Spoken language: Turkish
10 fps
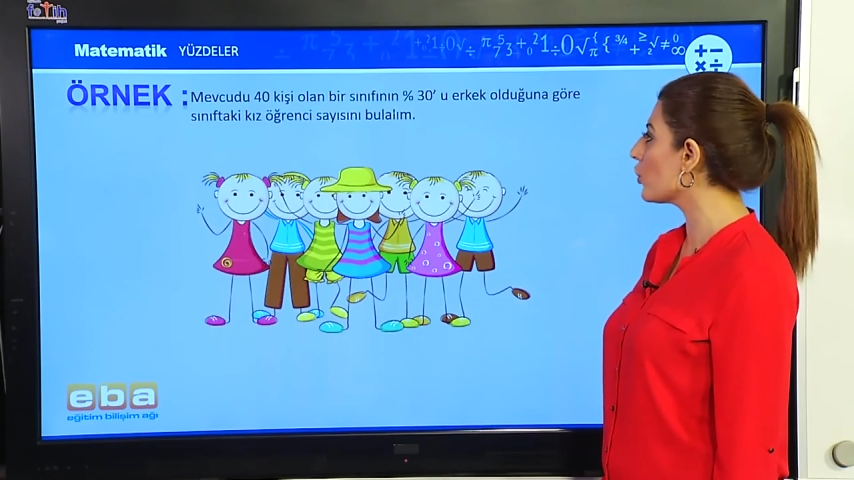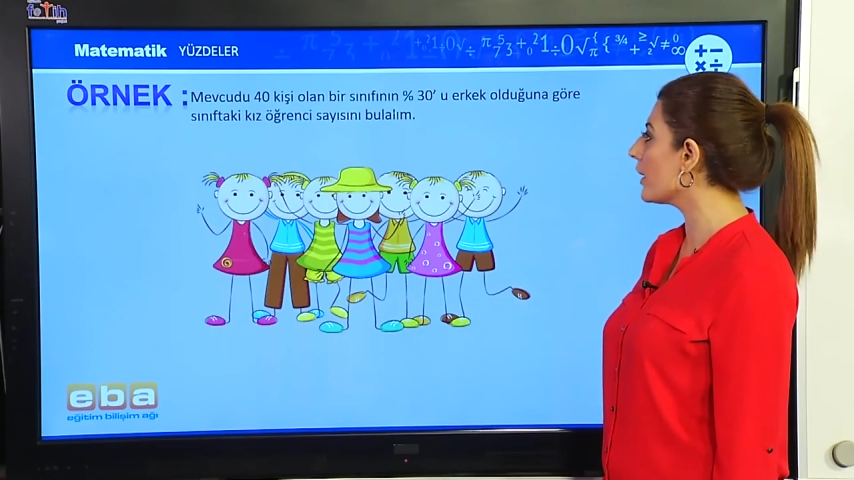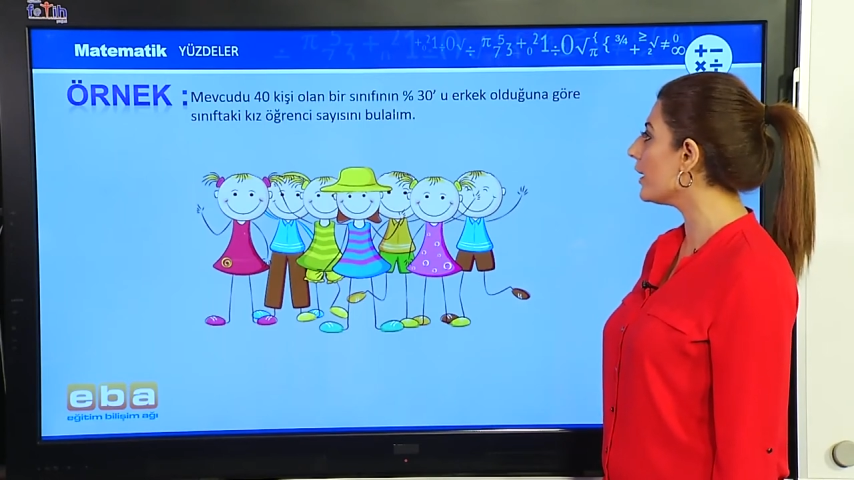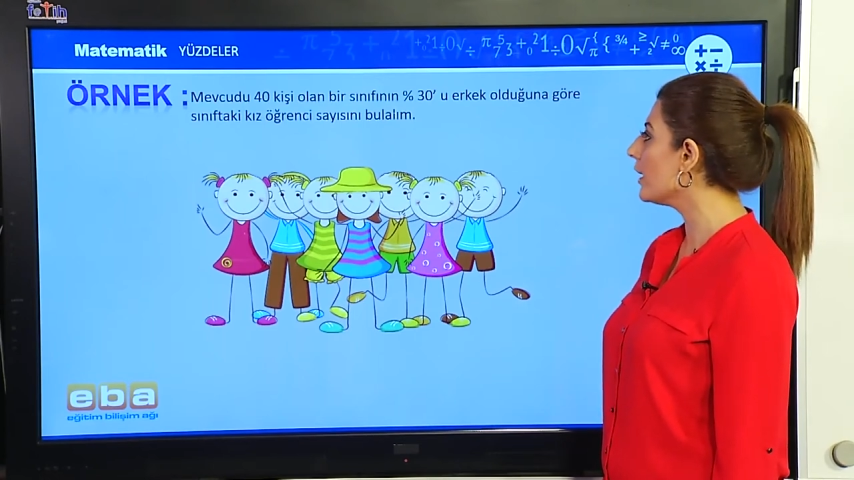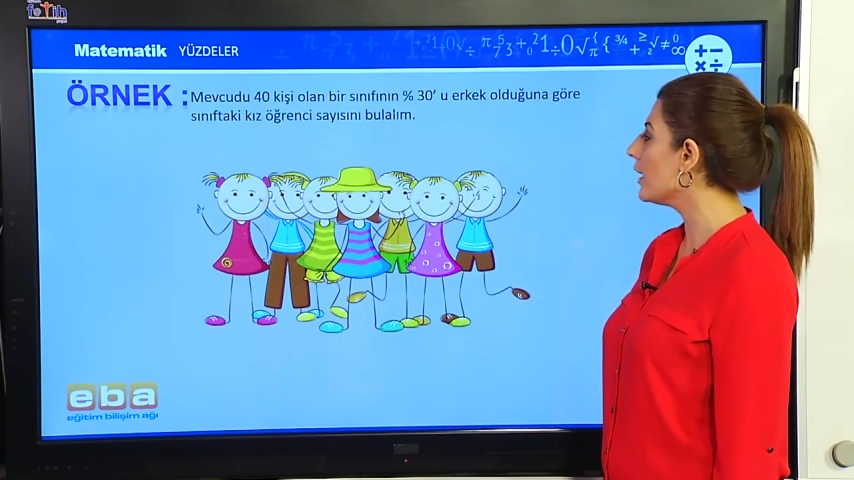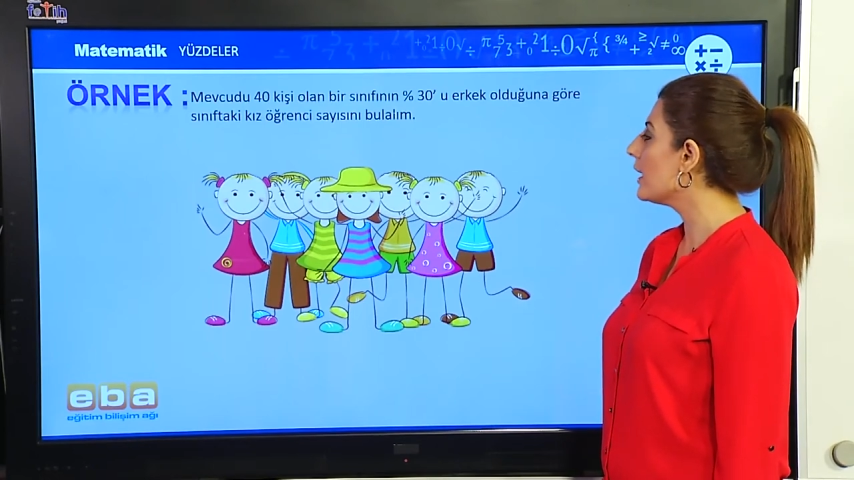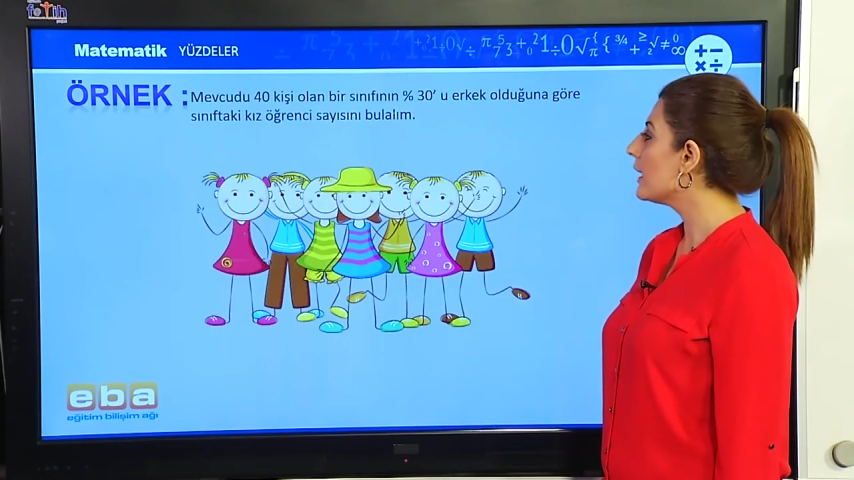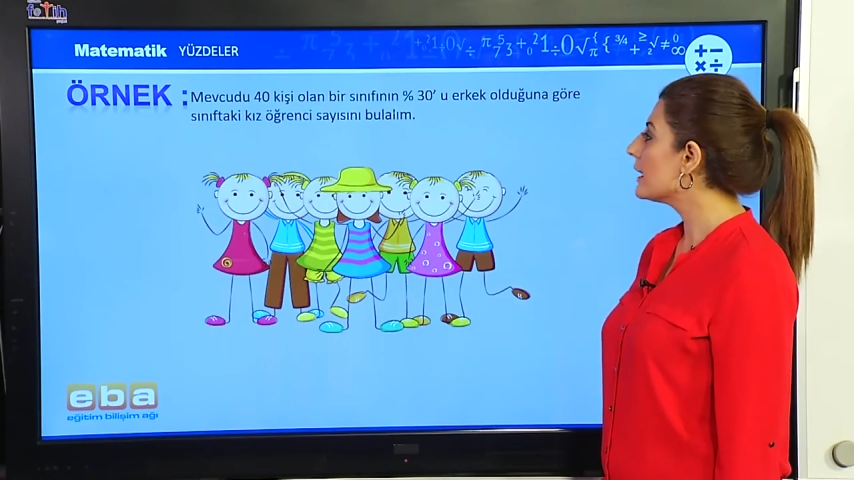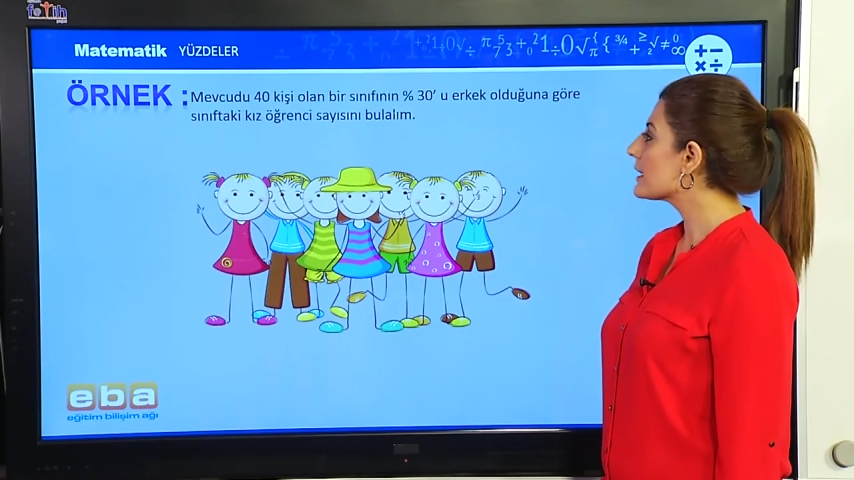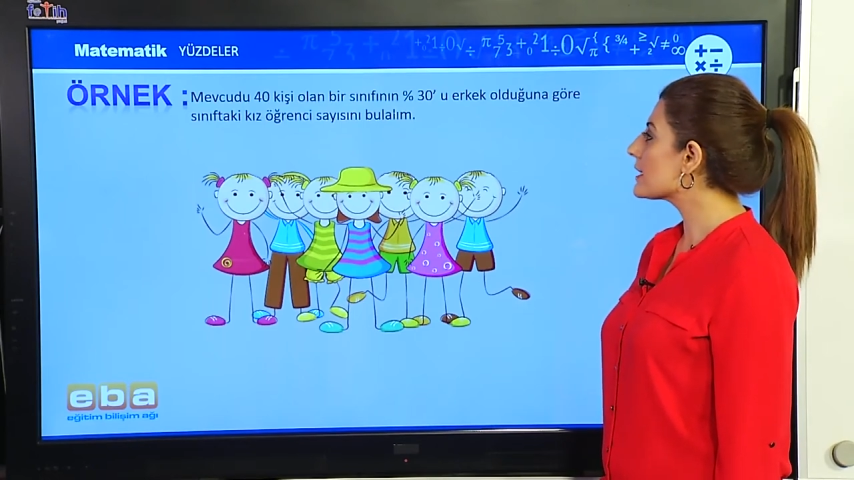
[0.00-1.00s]
göre
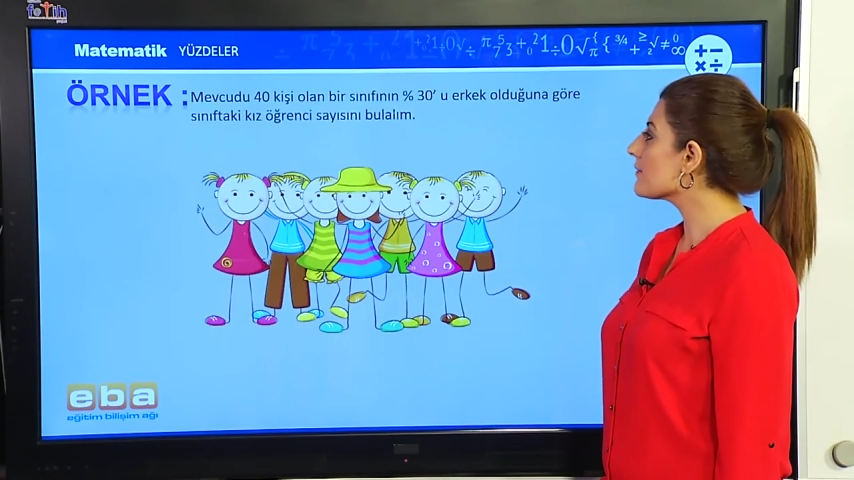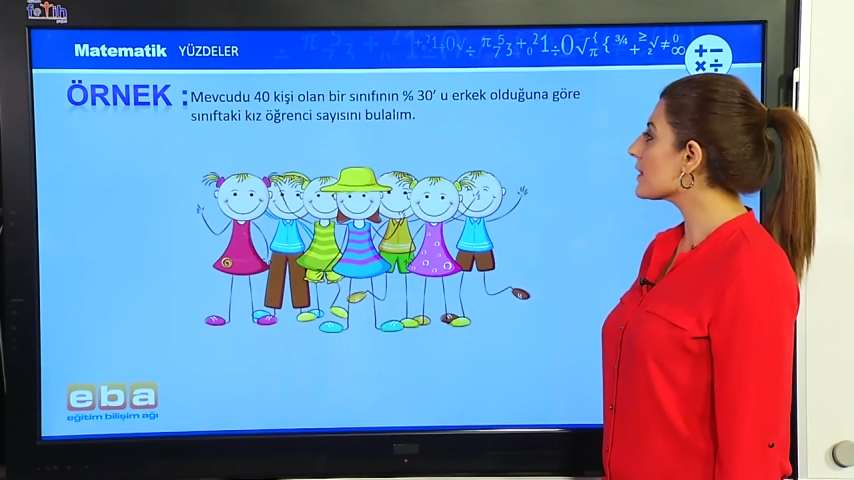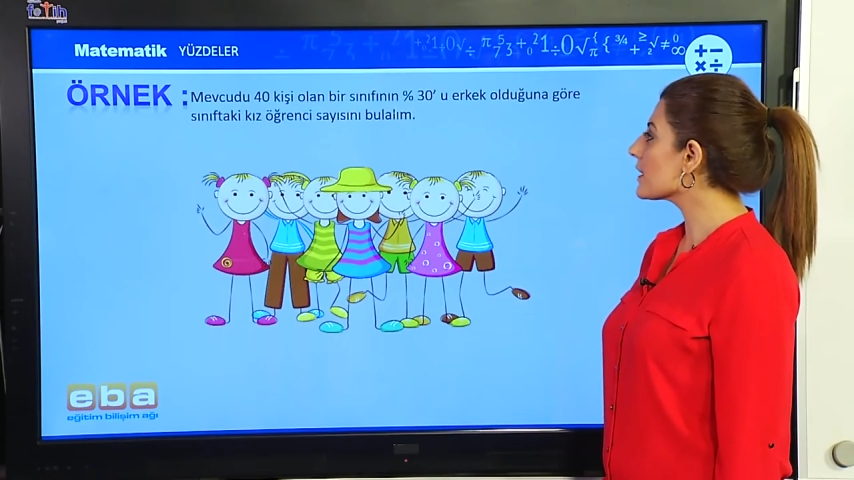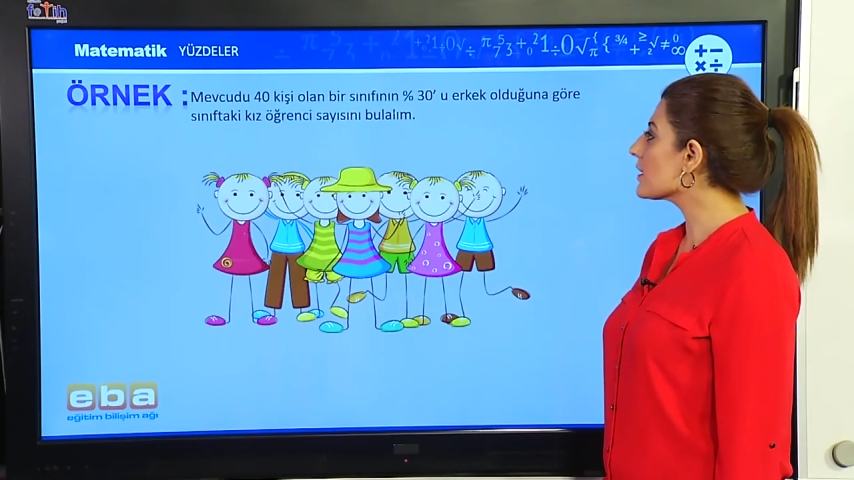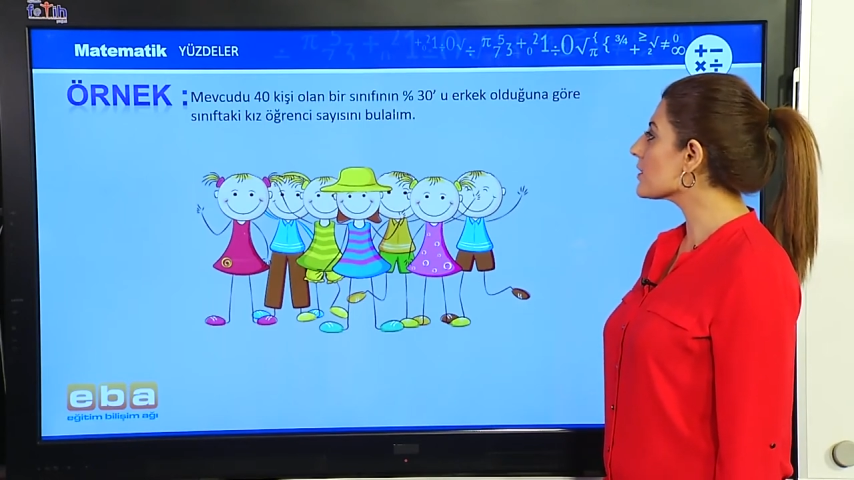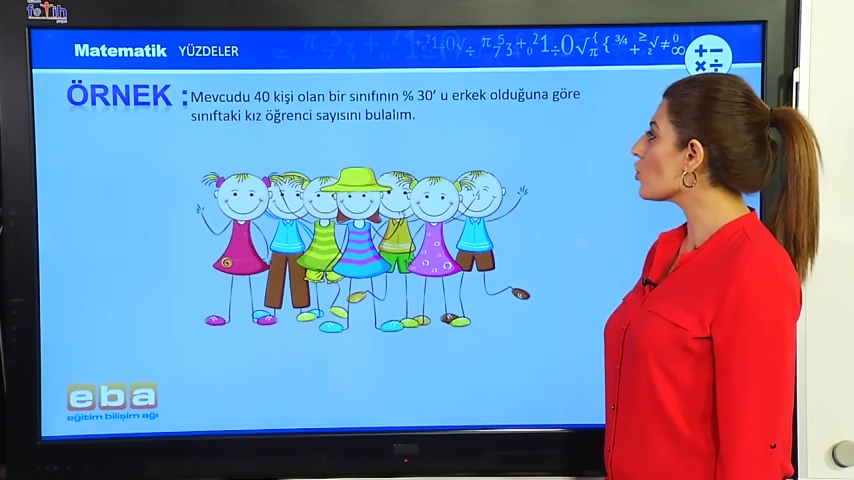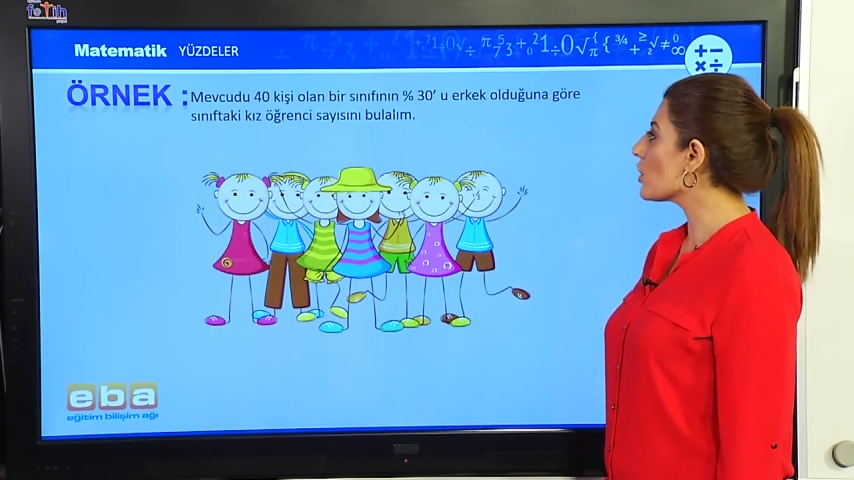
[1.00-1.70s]
sınıftaki kız